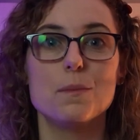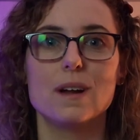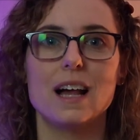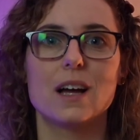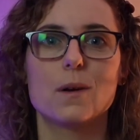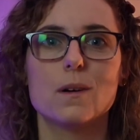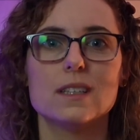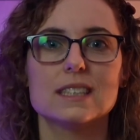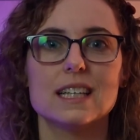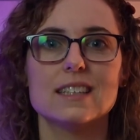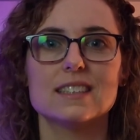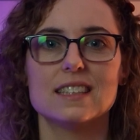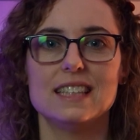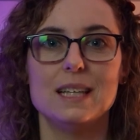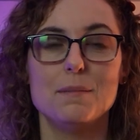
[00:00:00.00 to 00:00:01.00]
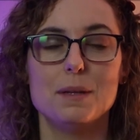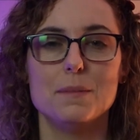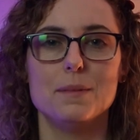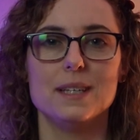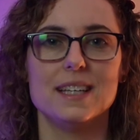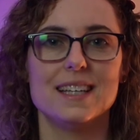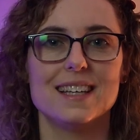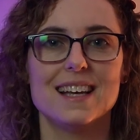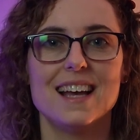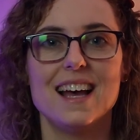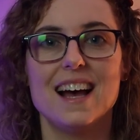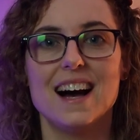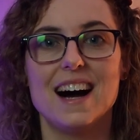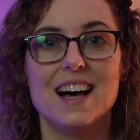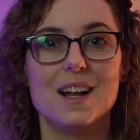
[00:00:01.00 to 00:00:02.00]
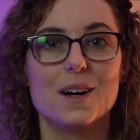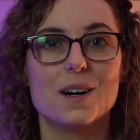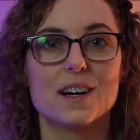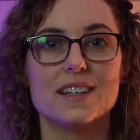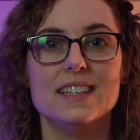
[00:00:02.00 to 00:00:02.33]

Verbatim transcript: pour la croissance des bébés. Alors